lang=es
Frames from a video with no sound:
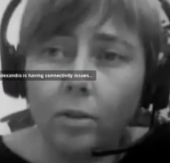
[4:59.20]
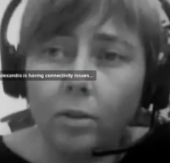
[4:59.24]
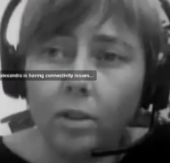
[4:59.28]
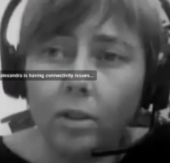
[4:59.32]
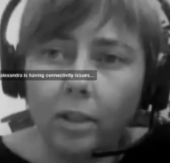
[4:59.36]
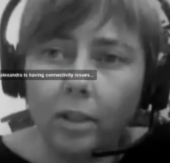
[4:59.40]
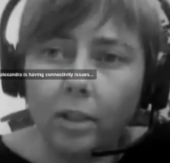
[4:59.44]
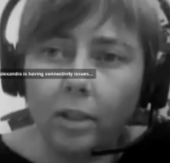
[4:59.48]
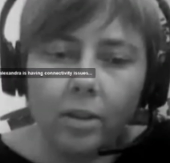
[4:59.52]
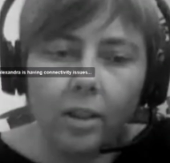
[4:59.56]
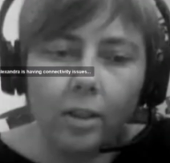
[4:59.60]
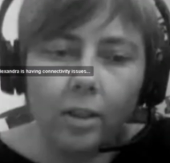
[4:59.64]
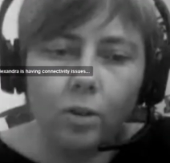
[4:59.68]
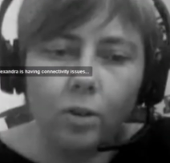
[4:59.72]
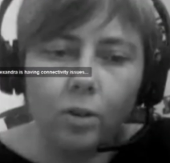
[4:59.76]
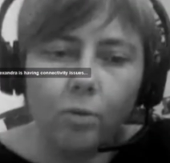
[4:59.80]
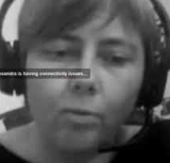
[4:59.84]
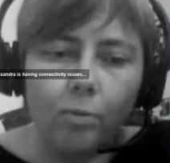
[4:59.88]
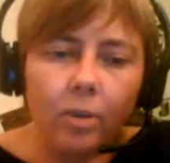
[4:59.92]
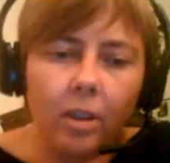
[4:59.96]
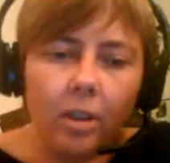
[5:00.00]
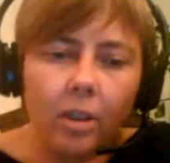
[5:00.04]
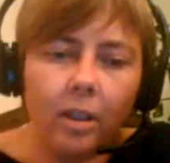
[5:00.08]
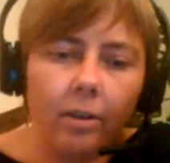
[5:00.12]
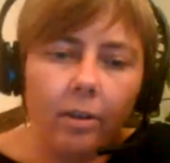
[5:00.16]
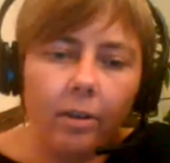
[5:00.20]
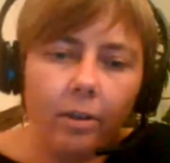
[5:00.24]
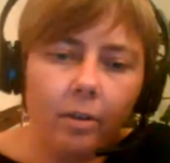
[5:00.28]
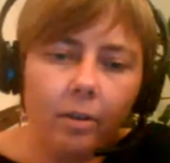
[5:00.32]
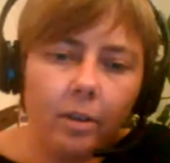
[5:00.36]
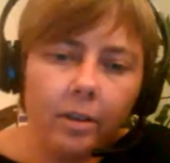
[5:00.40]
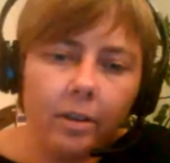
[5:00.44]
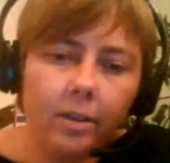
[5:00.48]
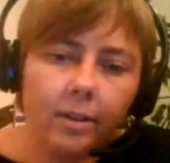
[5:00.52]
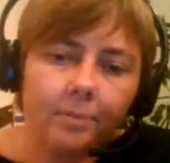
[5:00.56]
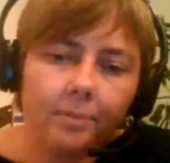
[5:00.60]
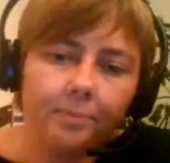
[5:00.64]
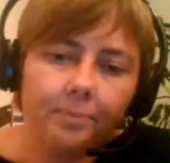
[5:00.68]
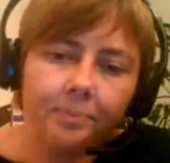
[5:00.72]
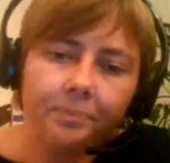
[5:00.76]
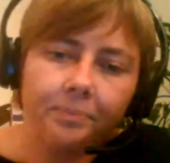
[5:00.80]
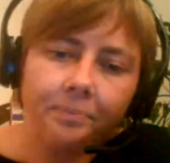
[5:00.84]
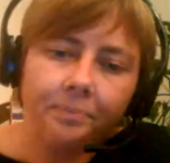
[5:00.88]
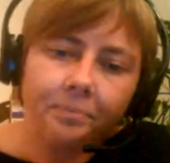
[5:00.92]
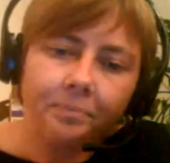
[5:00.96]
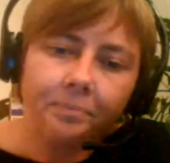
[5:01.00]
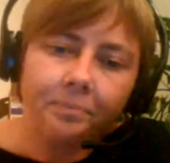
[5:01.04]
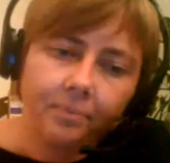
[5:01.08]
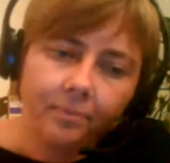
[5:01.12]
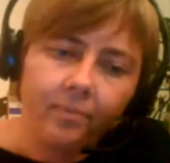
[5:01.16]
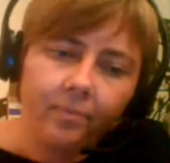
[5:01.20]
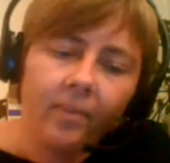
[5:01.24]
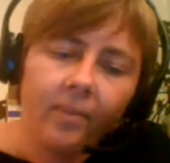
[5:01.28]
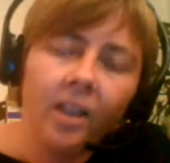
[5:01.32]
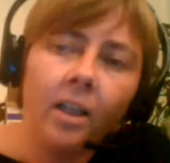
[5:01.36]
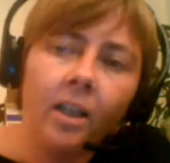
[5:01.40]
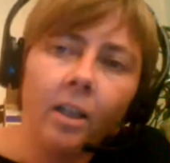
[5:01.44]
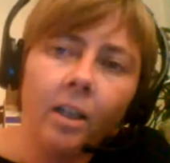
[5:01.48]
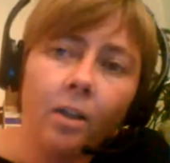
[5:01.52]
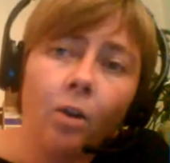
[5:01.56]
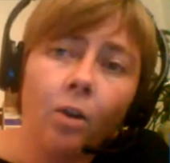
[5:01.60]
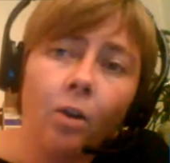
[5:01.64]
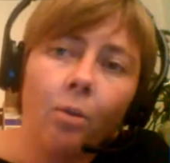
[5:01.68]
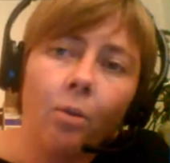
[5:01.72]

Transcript: datos y las comunicaciones y